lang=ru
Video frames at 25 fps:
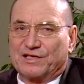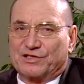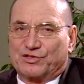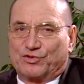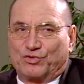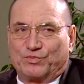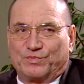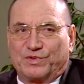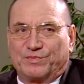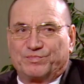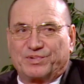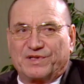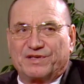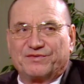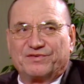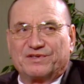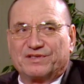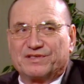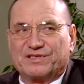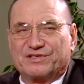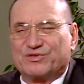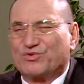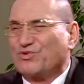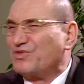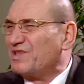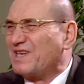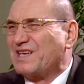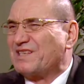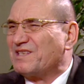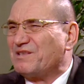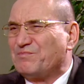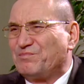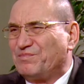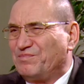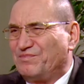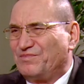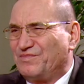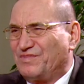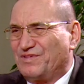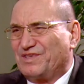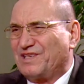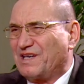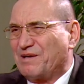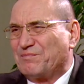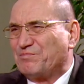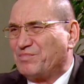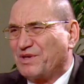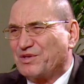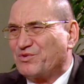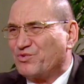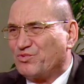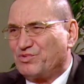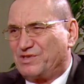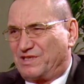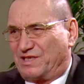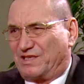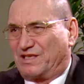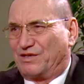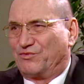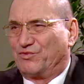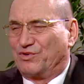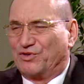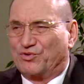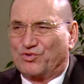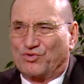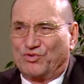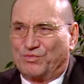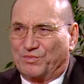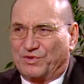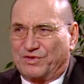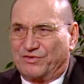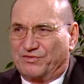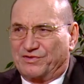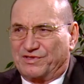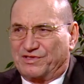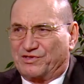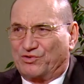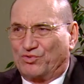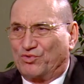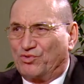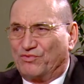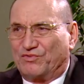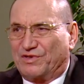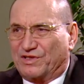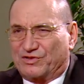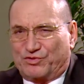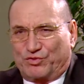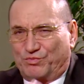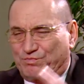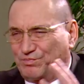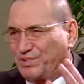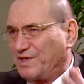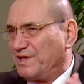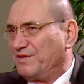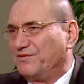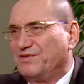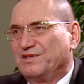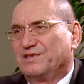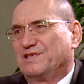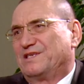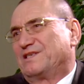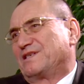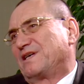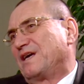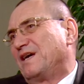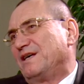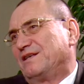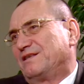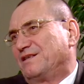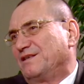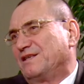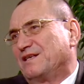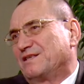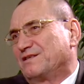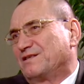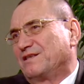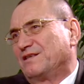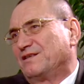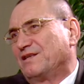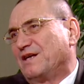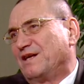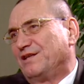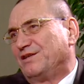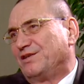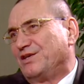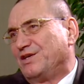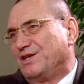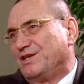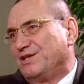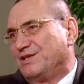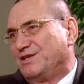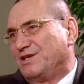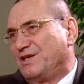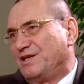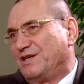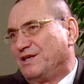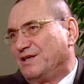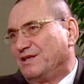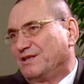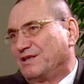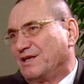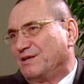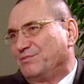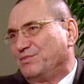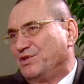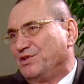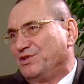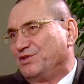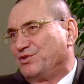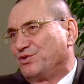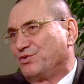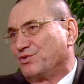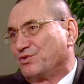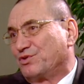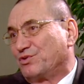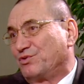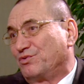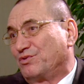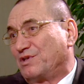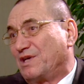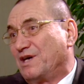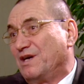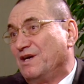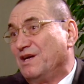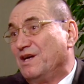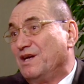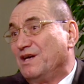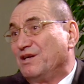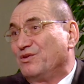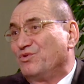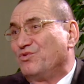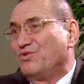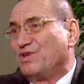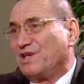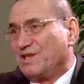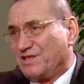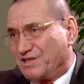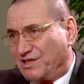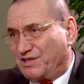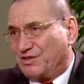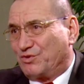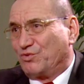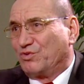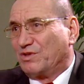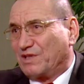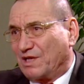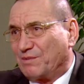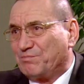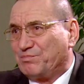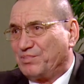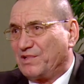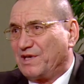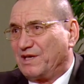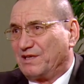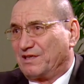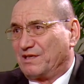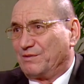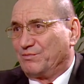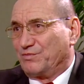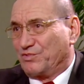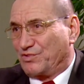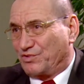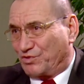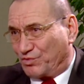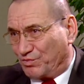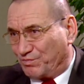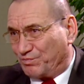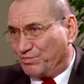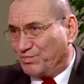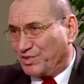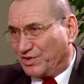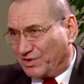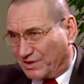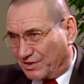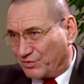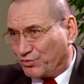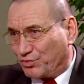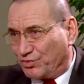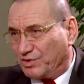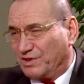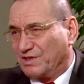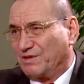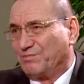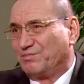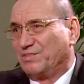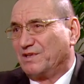чтобы появилась, но ну, я, не, я боюсь этого громкого слова, чтобы появилась какая-то национальная идея там, или еще что-то, но речь идет об этом, чтобы было какое-то